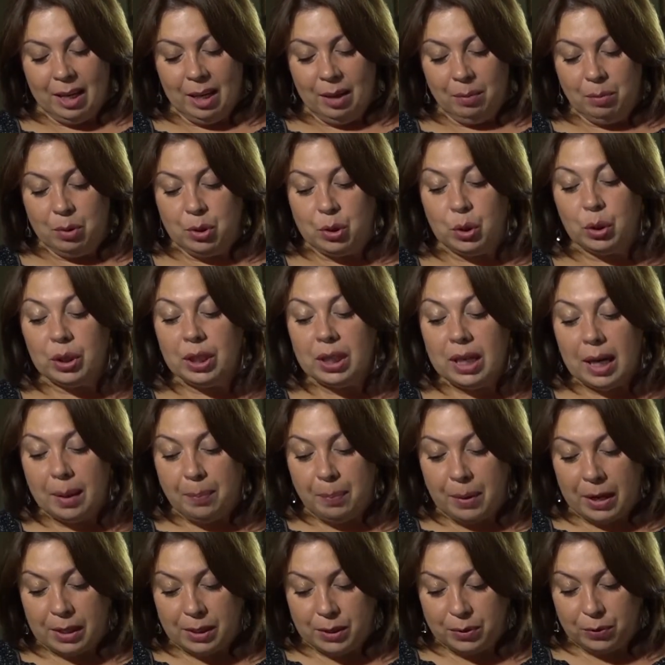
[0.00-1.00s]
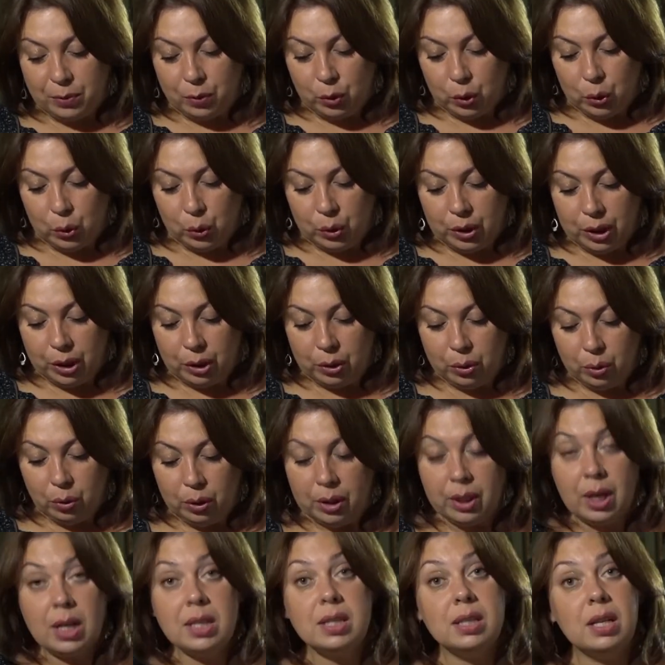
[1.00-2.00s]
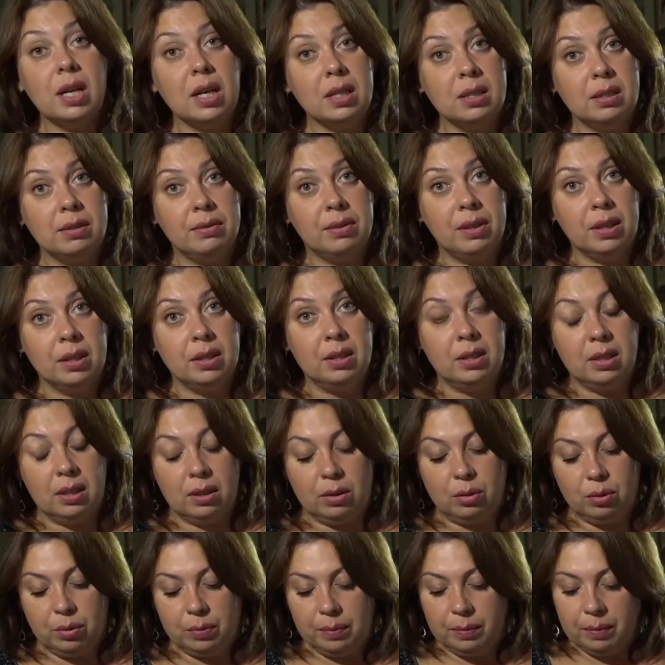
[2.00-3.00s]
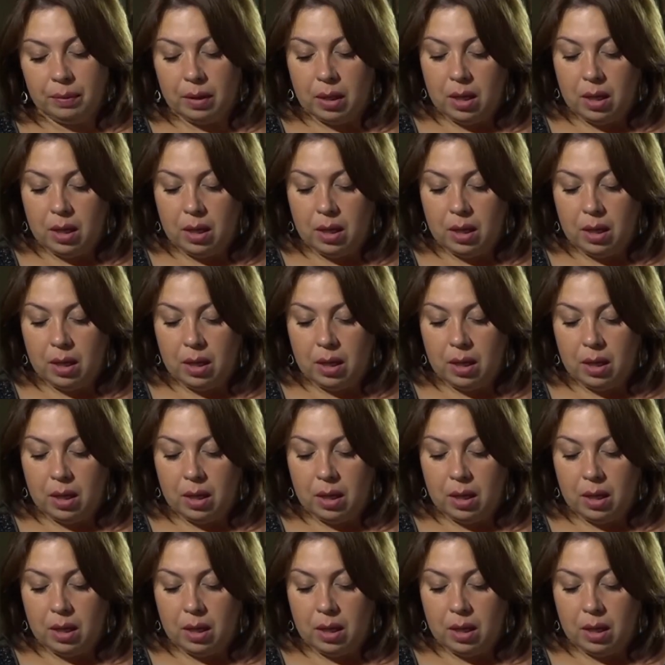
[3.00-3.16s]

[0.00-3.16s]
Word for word: Бесенок опять в воду нырнул и рассказывает деду.